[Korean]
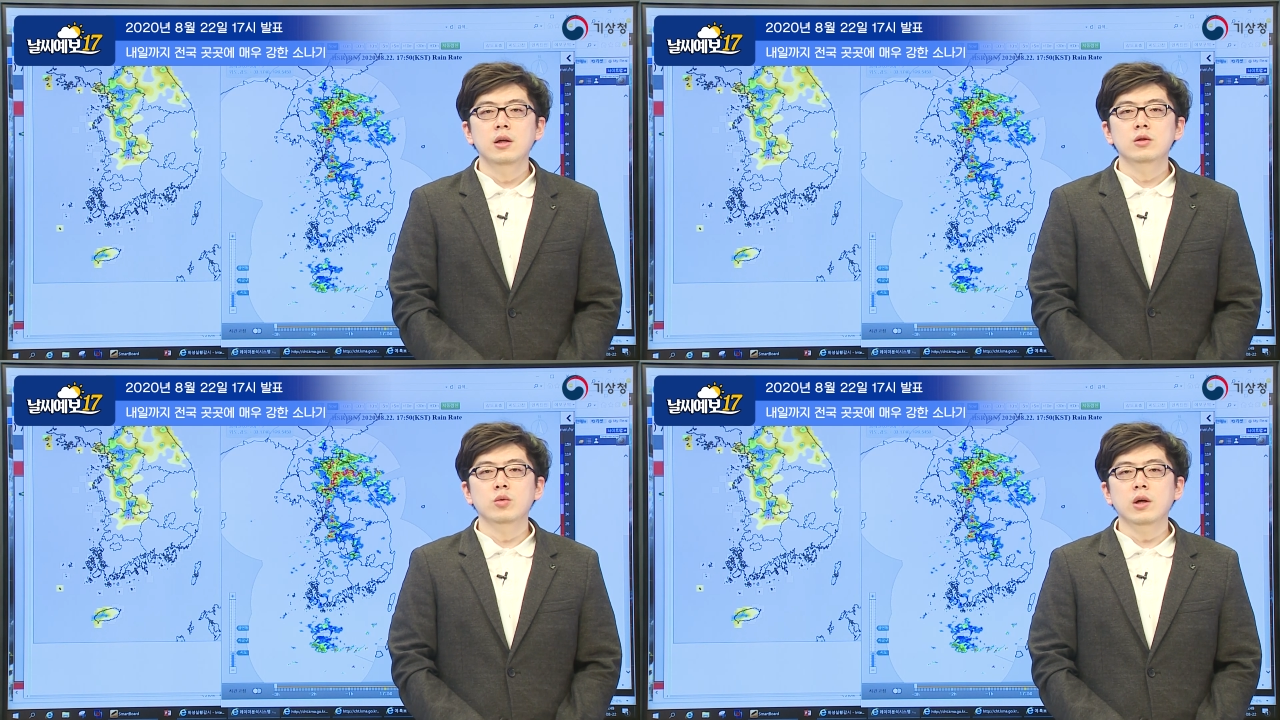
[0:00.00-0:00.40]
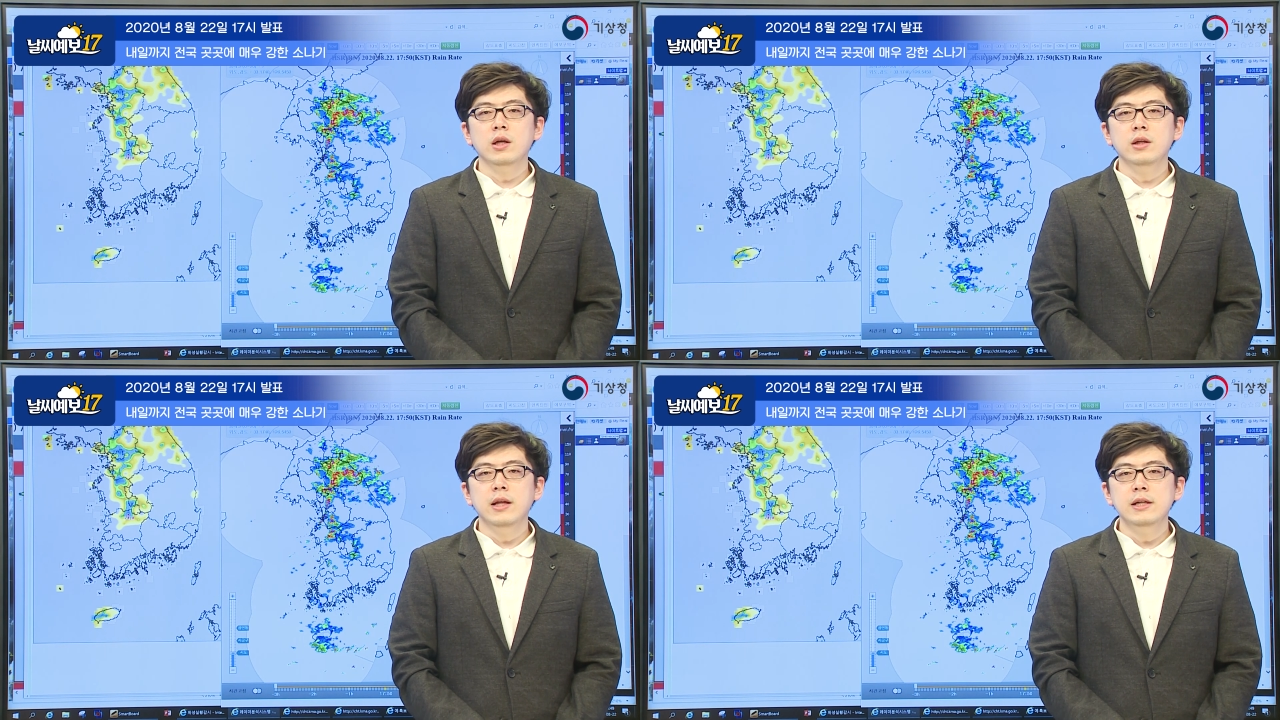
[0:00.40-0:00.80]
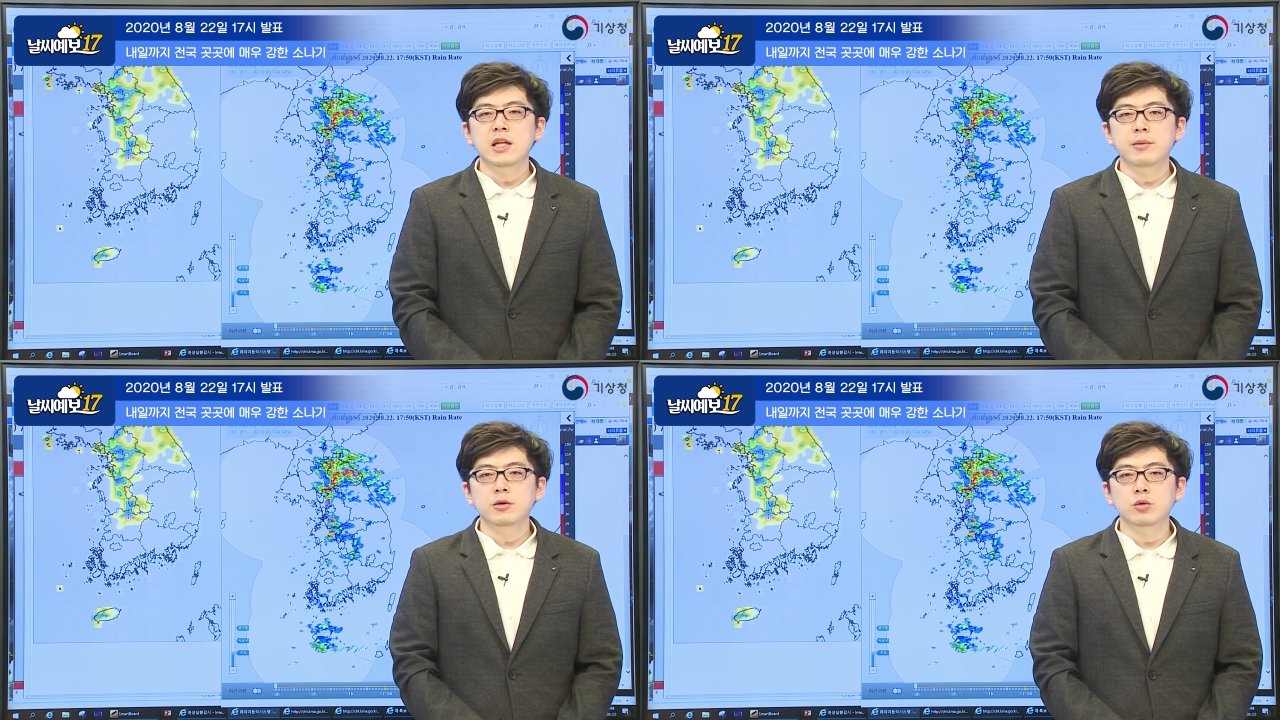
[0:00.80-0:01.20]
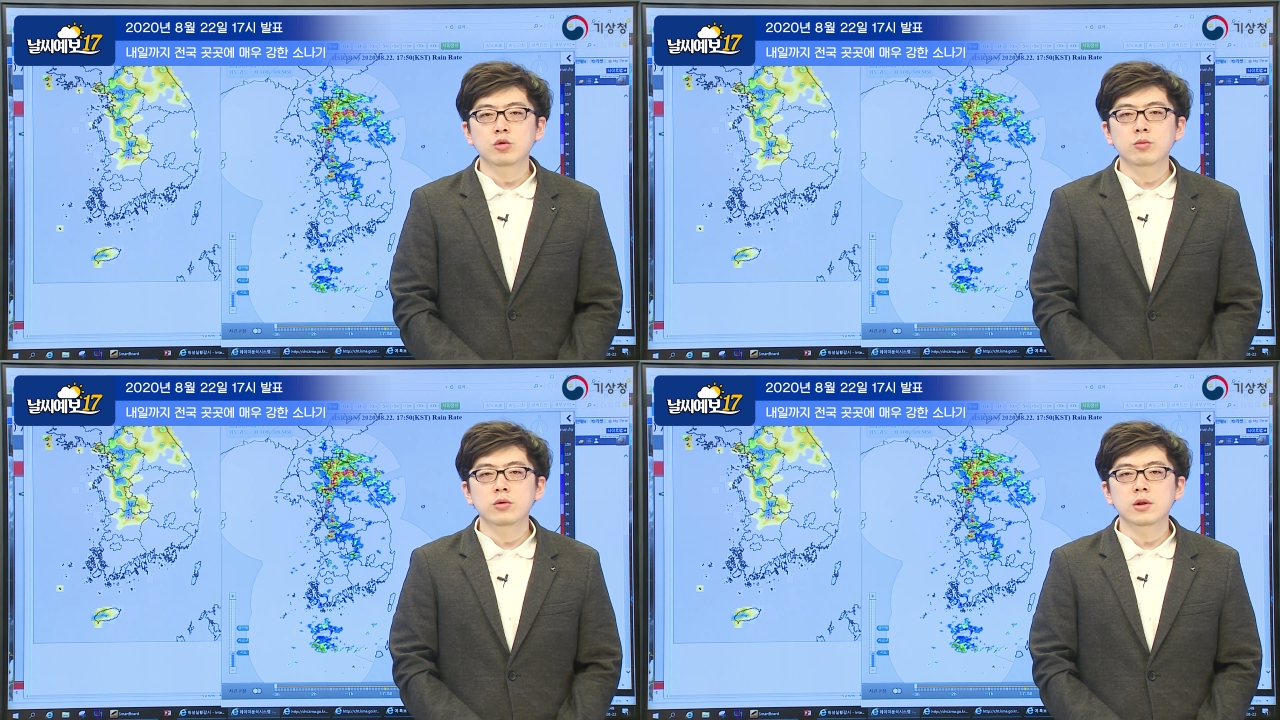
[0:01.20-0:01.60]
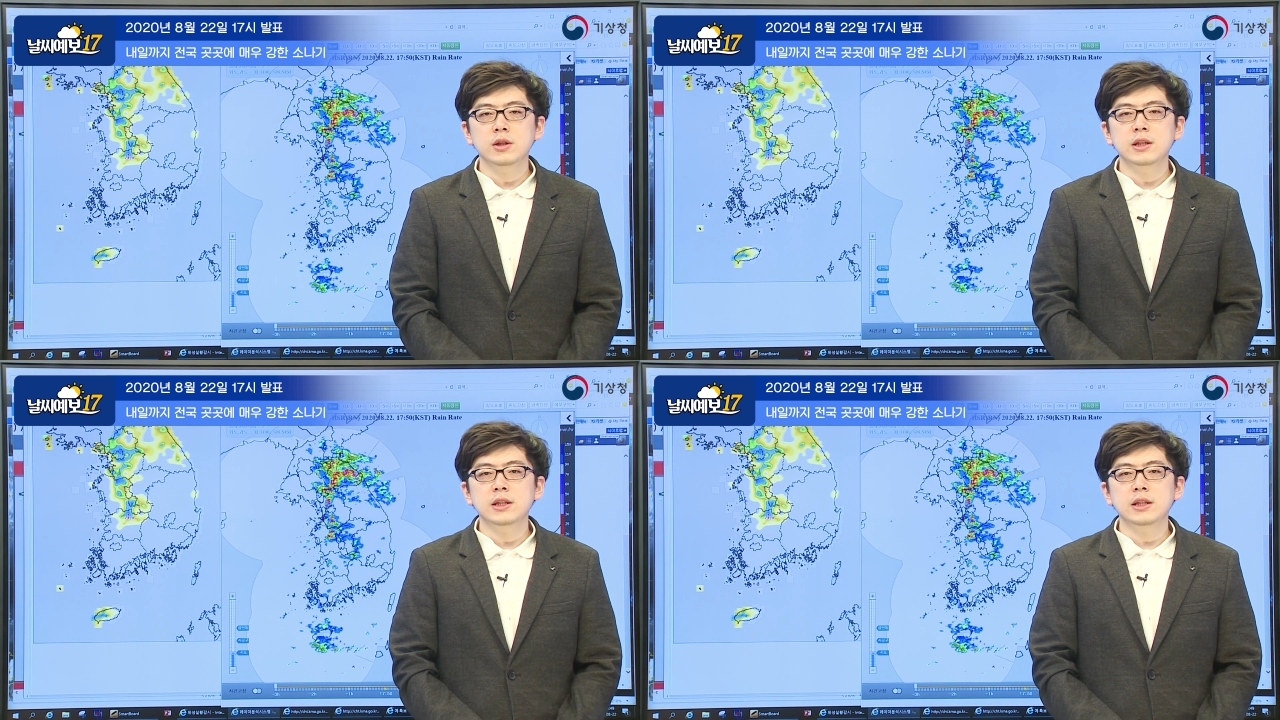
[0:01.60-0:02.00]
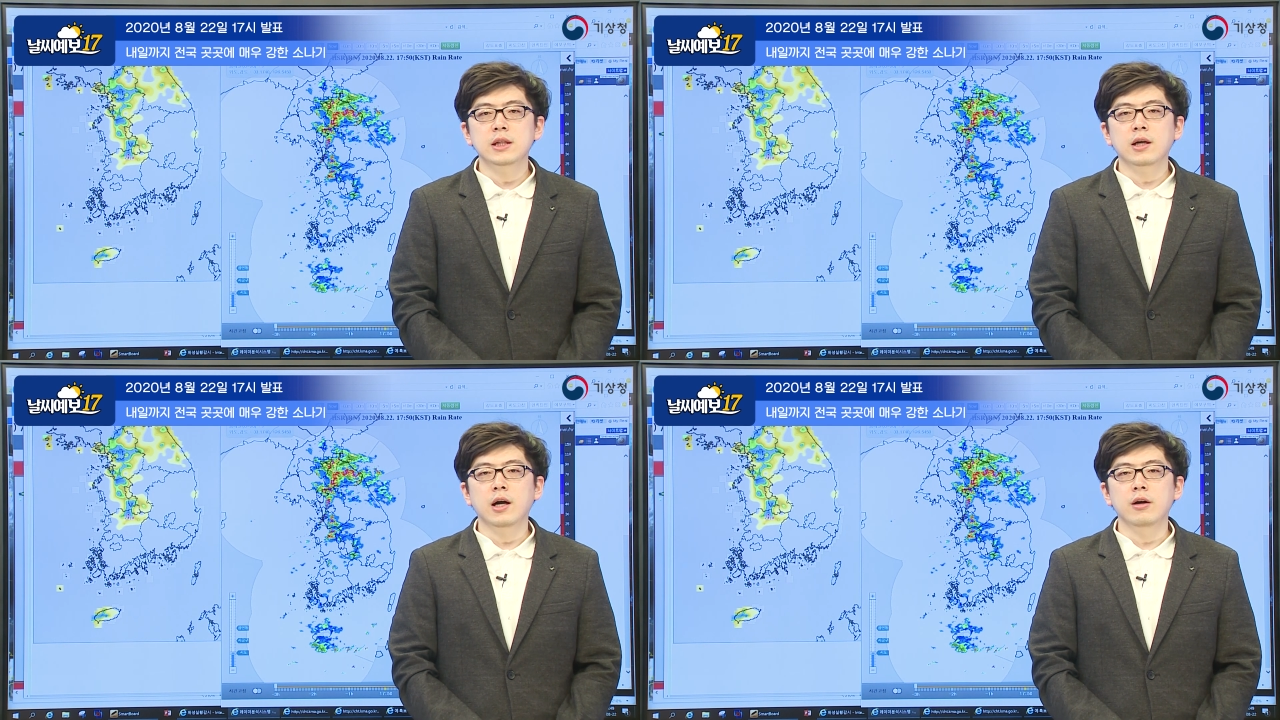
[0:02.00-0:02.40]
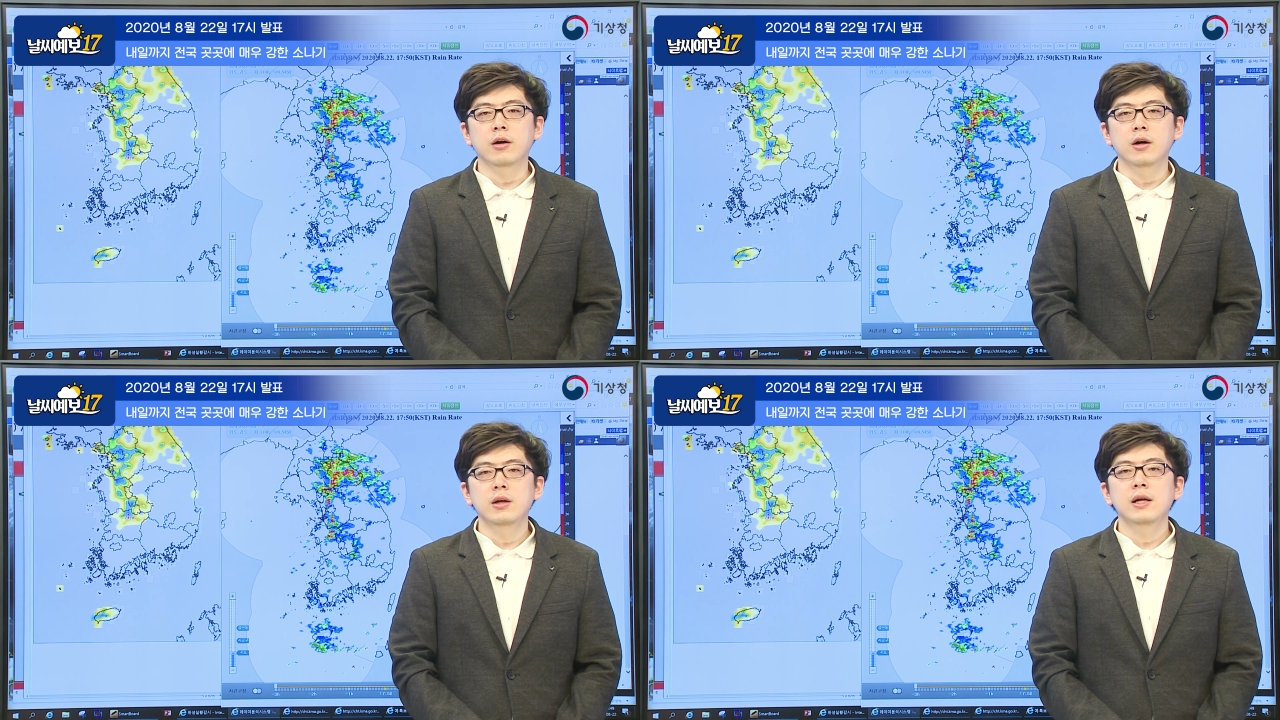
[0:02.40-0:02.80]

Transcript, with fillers: 소나기는 내일 새벽 서쪽부터 그치기 시작하여